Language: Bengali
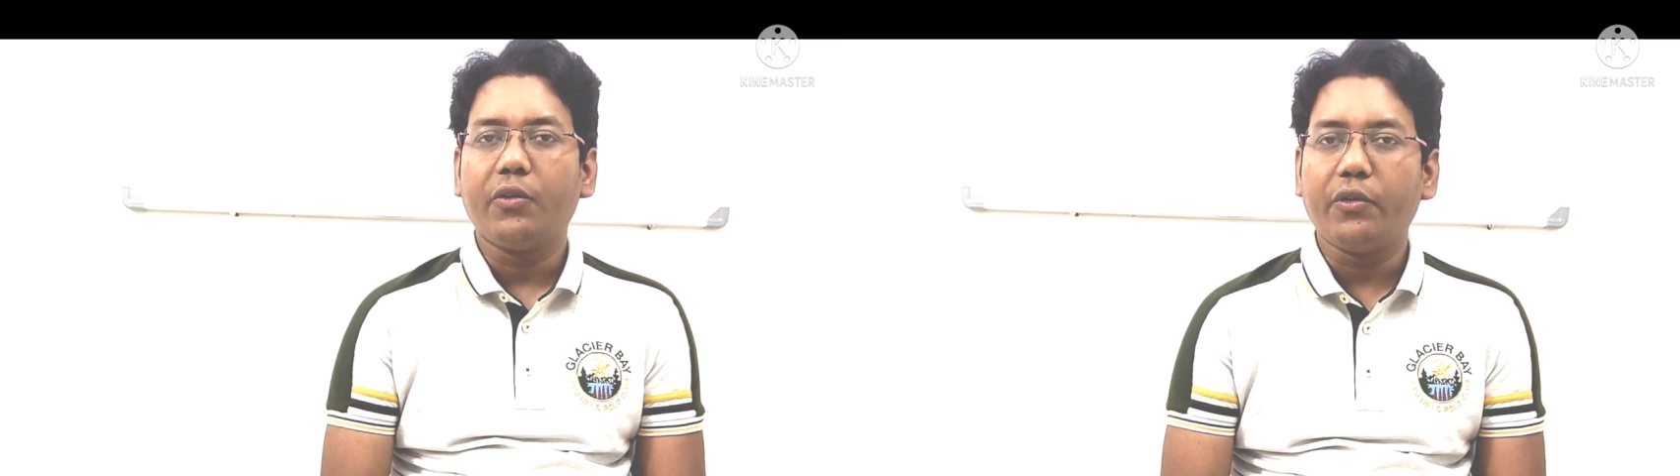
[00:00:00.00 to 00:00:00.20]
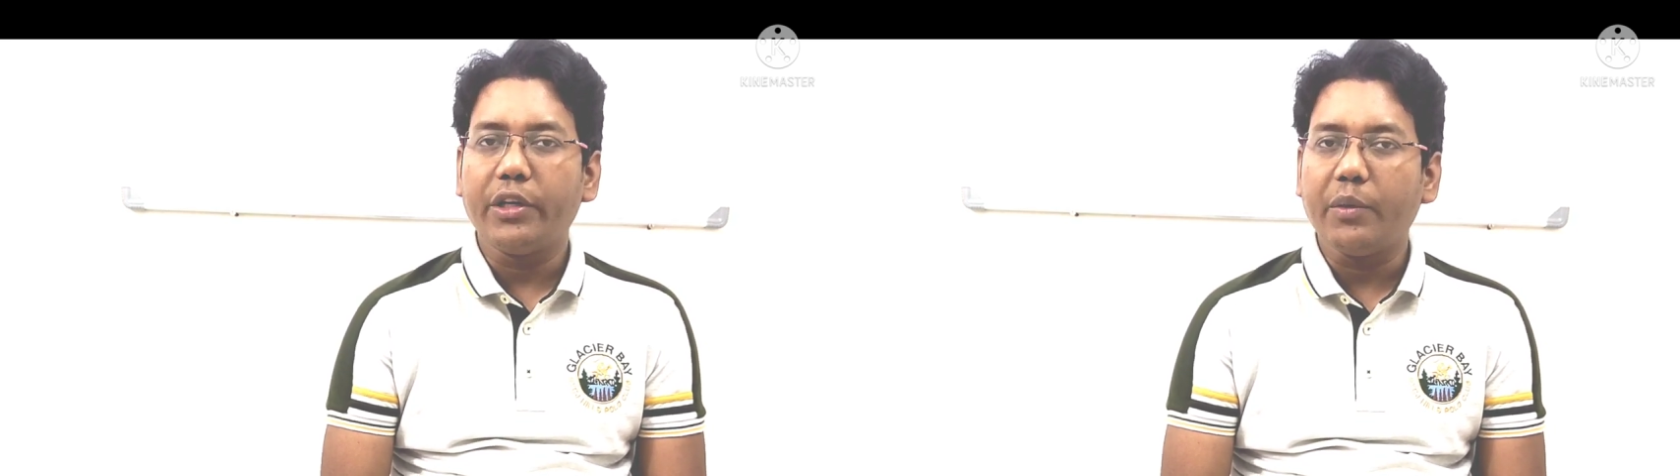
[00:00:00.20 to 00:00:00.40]

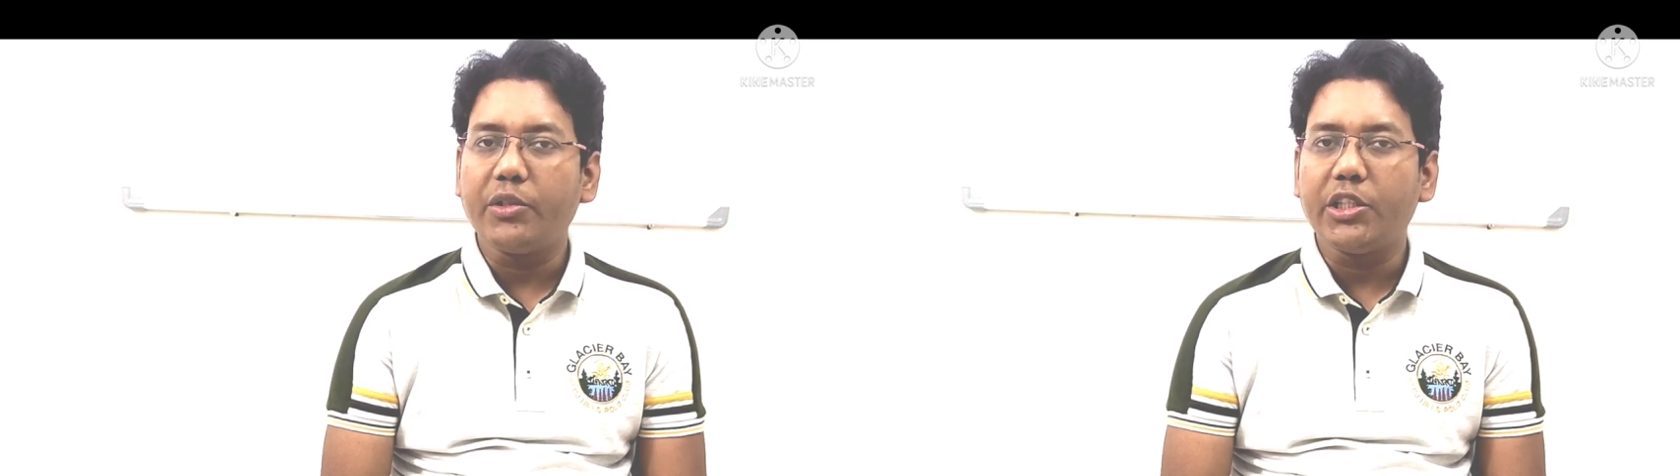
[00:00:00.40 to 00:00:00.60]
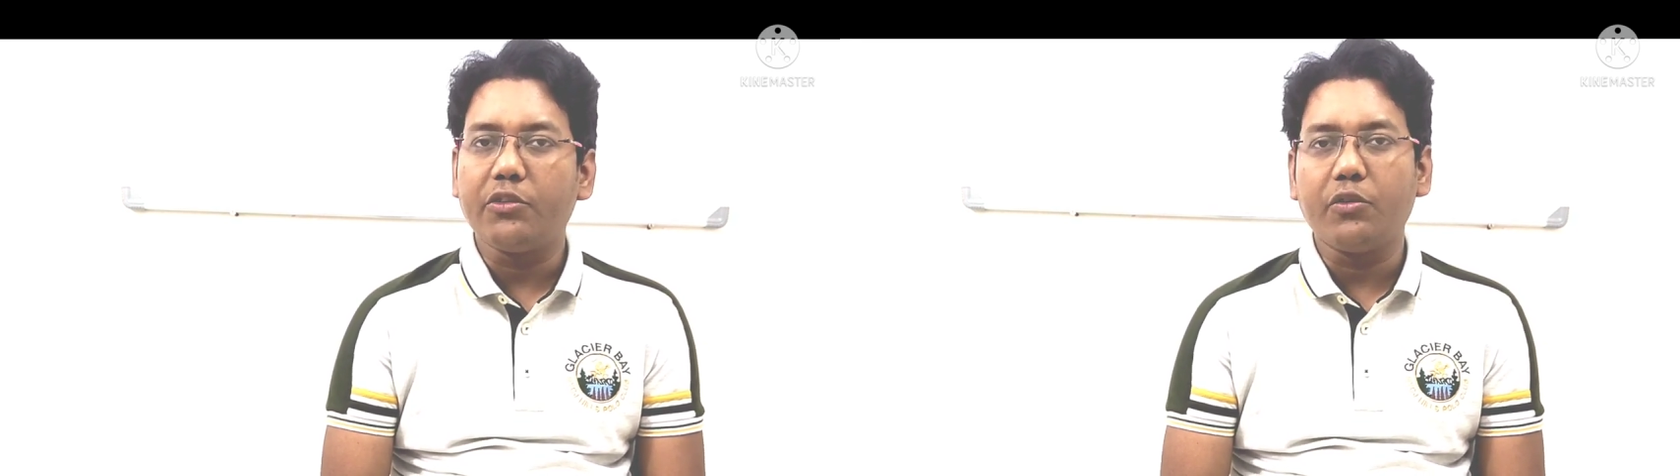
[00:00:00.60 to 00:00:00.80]
কোনো
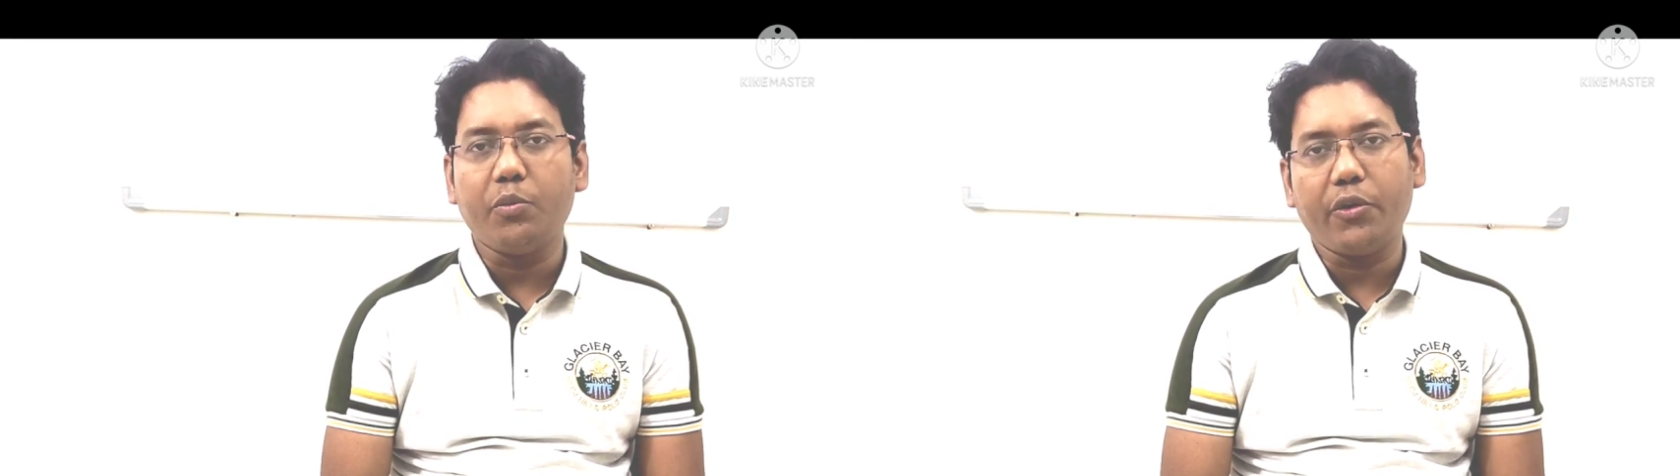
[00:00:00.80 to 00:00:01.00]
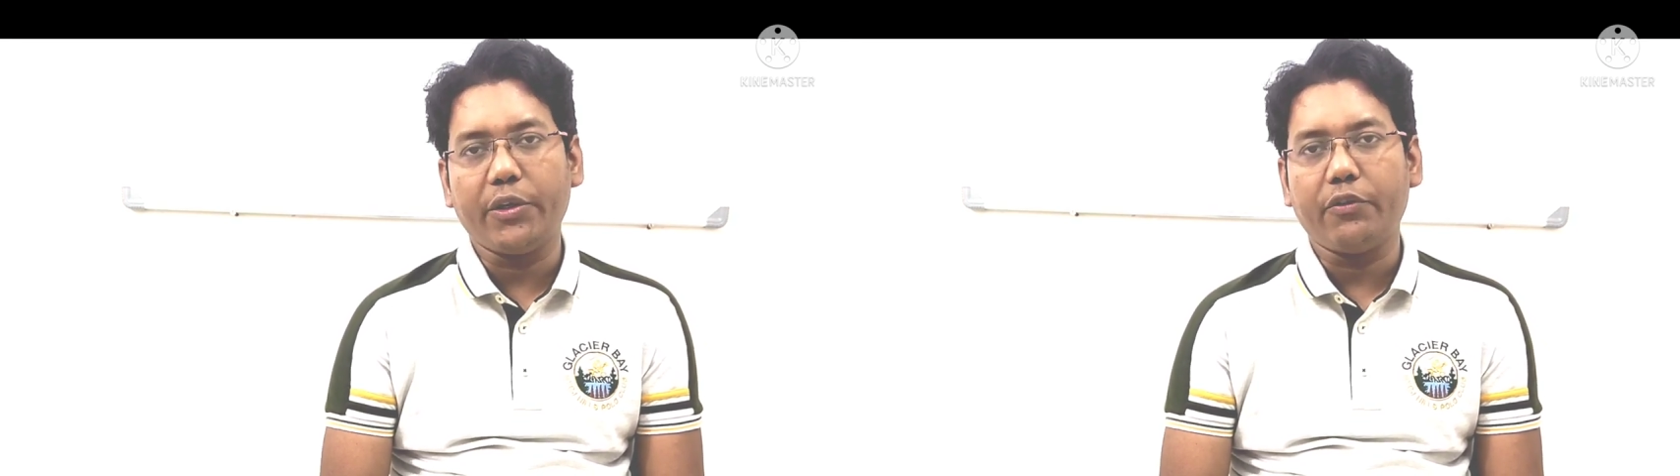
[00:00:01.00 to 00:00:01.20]
এমসিকিউ
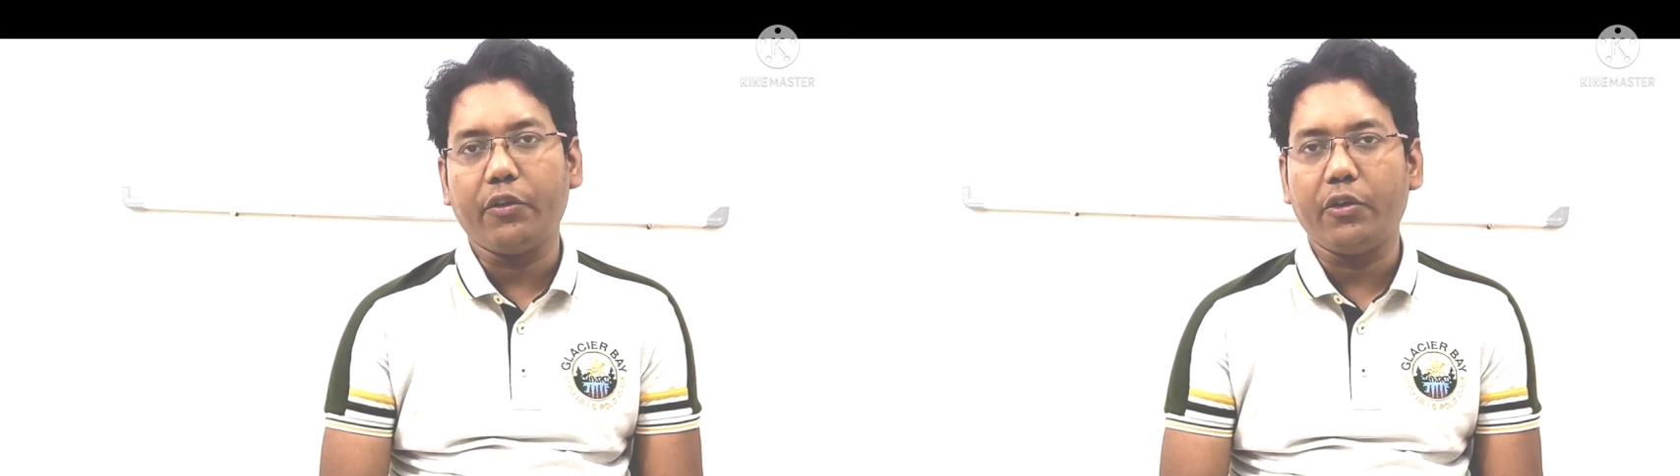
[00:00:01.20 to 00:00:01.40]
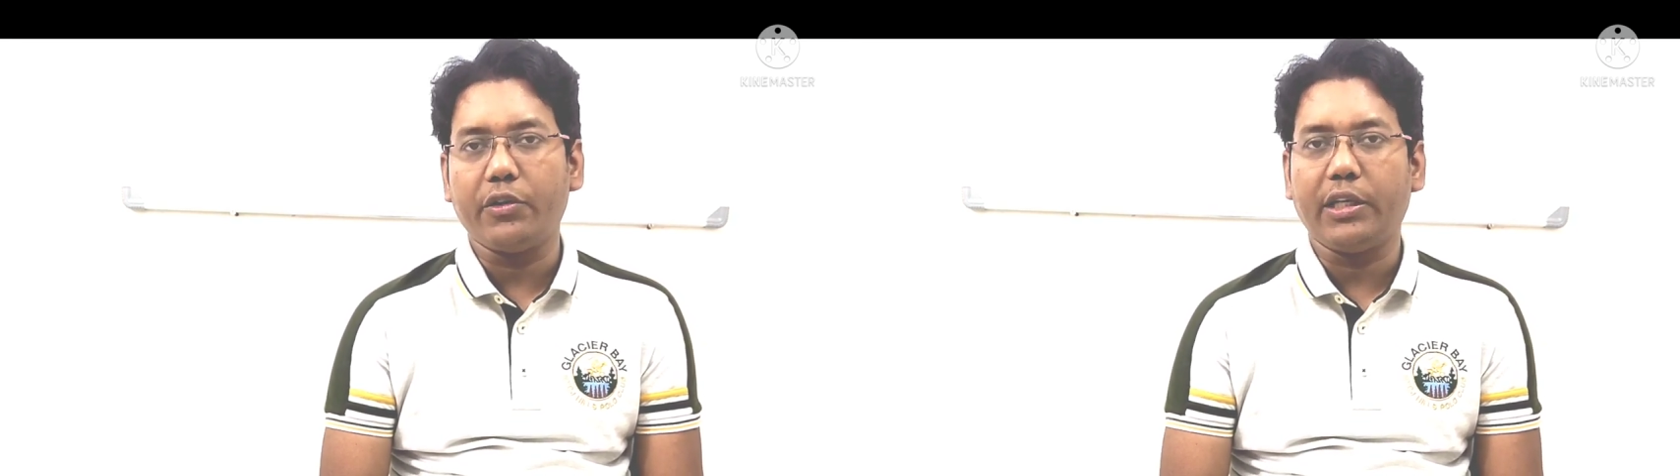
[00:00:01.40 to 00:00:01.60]
বই
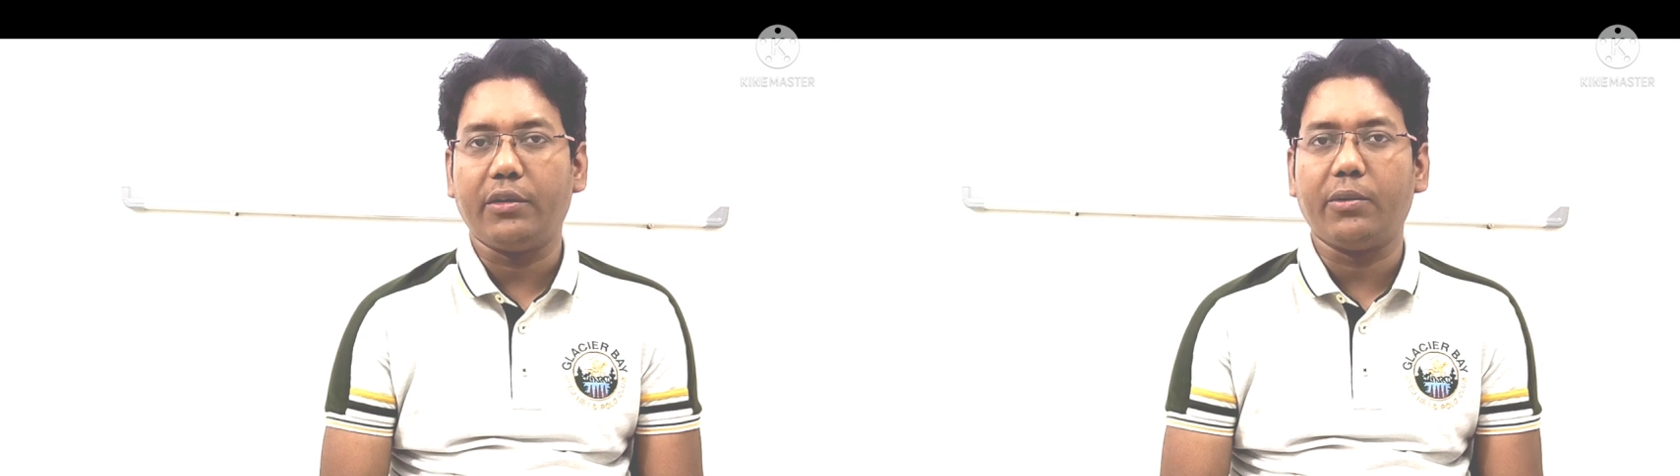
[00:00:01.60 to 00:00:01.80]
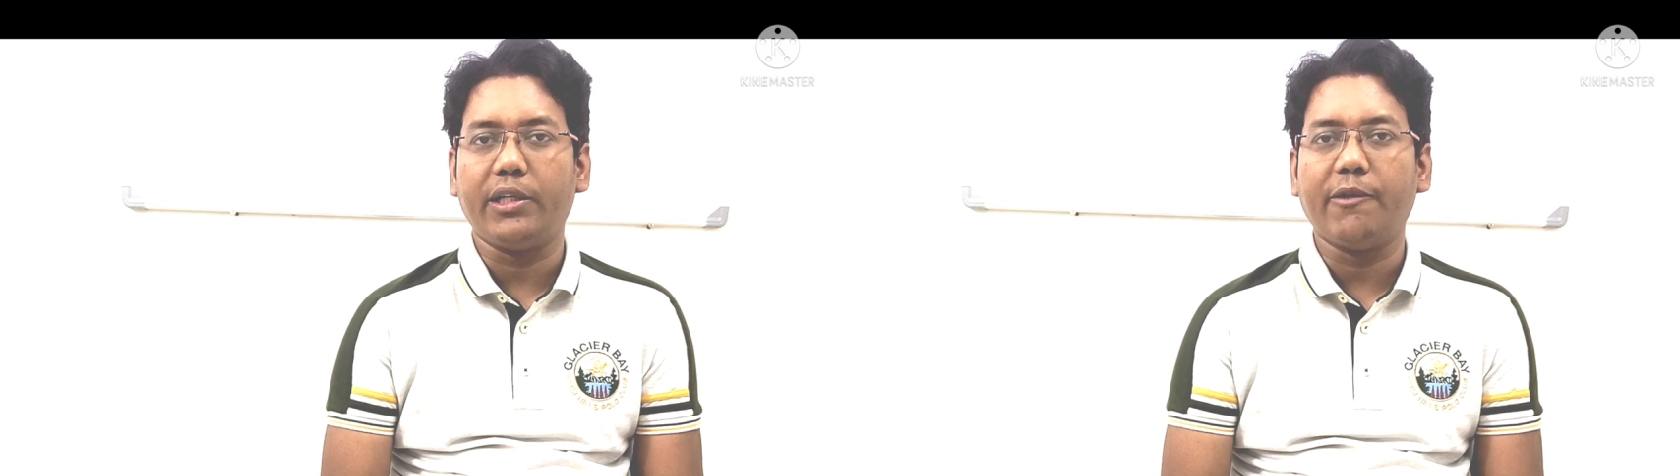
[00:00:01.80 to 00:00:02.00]
ফলো না
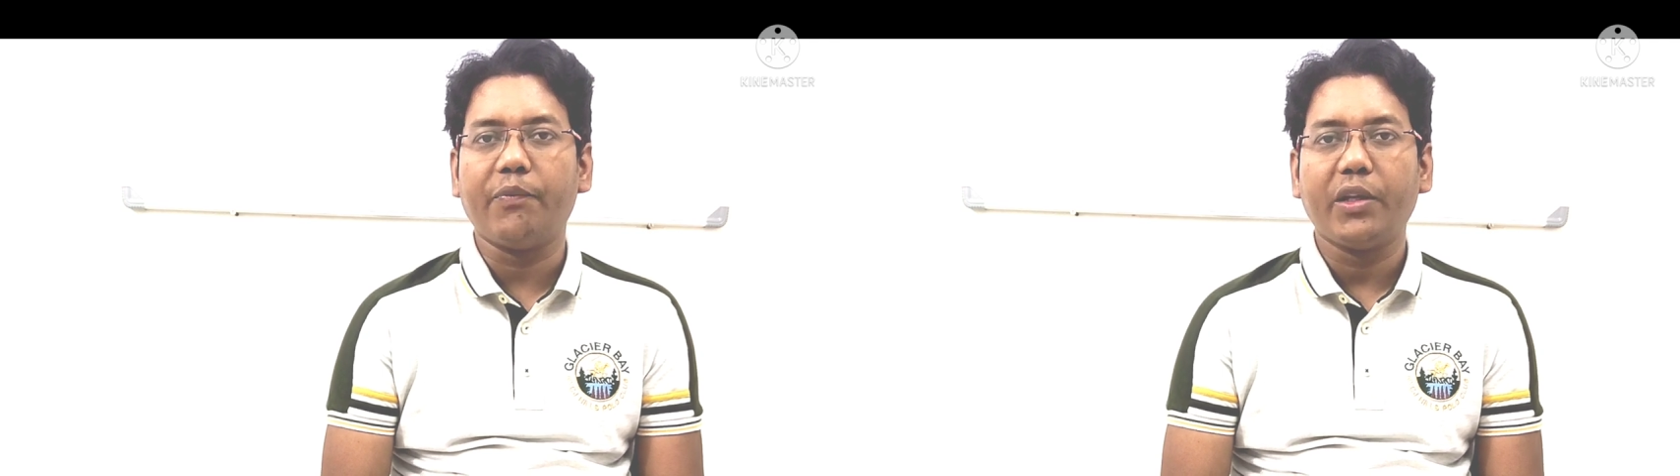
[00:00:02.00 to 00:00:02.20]
করে